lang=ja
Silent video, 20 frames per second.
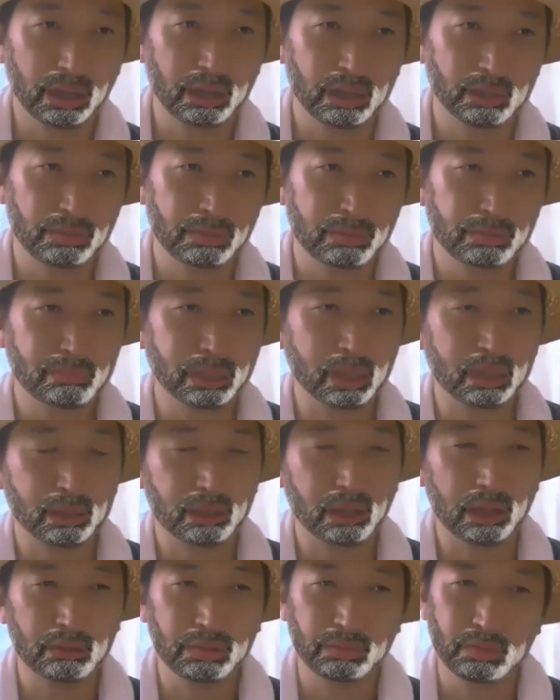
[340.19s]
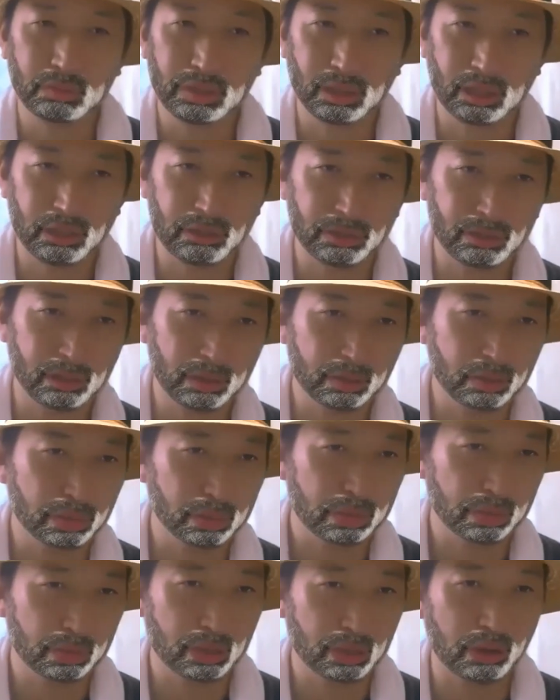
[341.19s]
あの、バあの
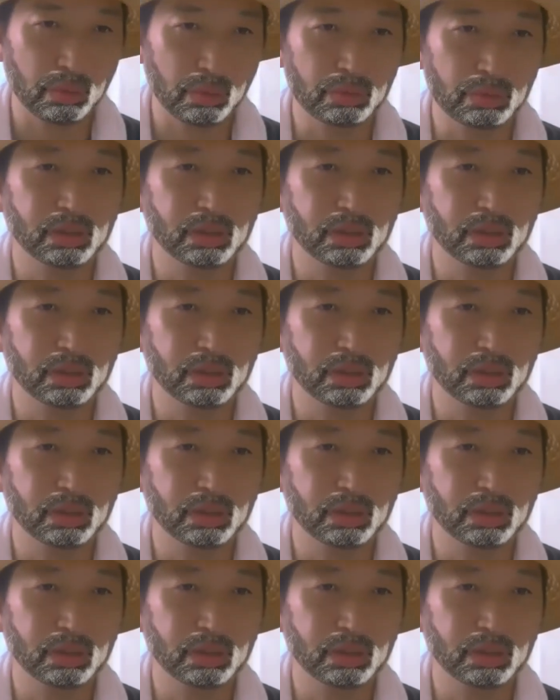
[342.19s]
セキュリティコードとか教